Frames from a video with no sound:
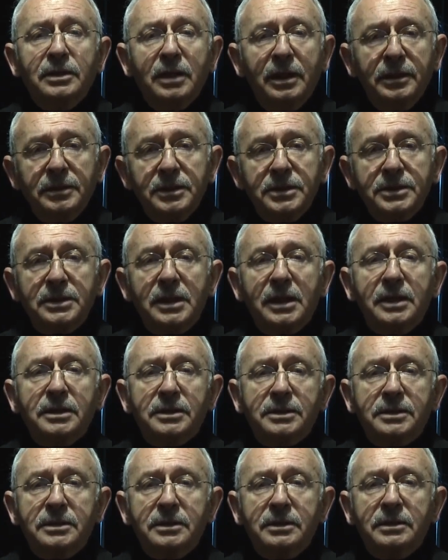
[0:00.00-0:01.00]

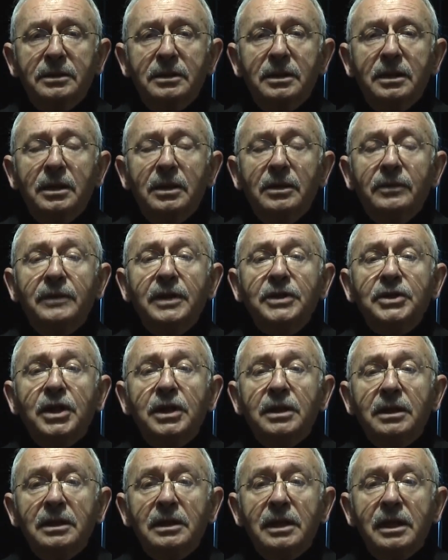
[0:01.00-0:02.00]
Yanınızdayız ve
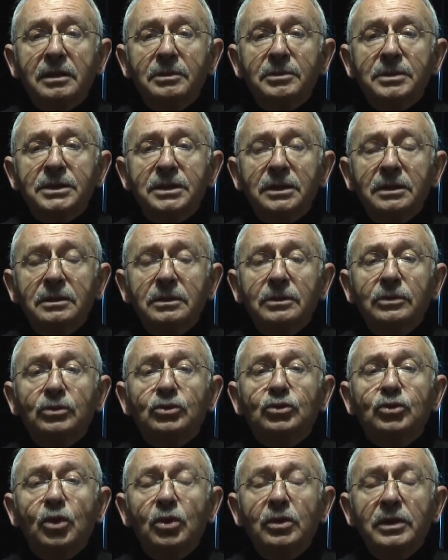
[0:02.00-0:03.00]
şehirlerimizin,
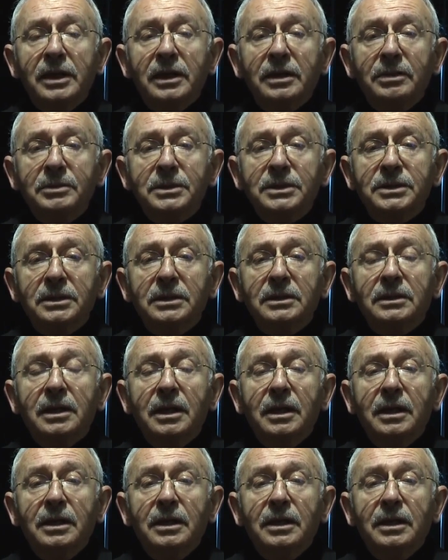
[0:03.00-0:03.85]
köylerimizin,